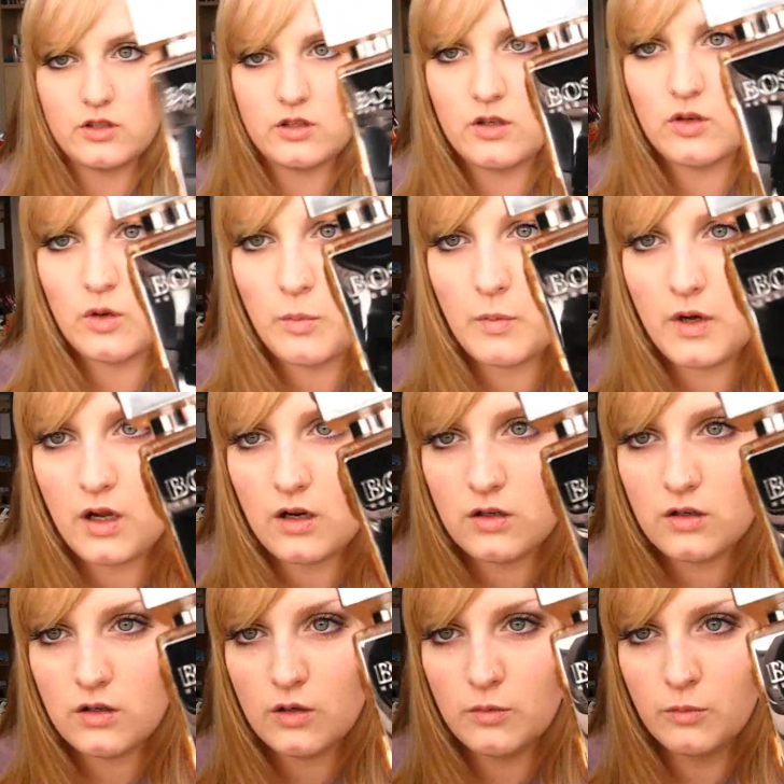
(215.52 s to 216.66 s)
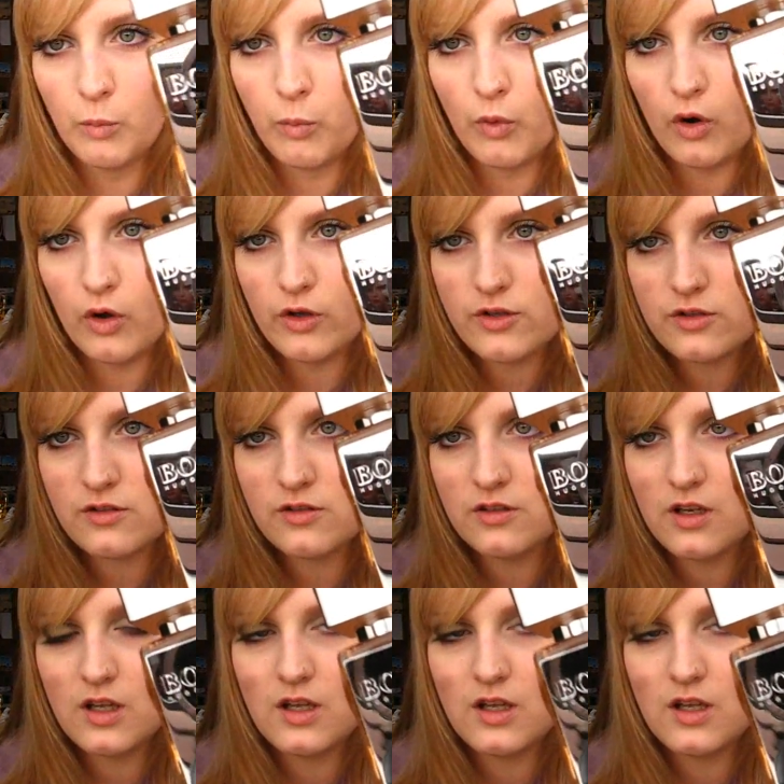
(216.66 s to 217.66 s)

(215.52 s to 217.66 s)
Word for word: steht dann nochmal Boss.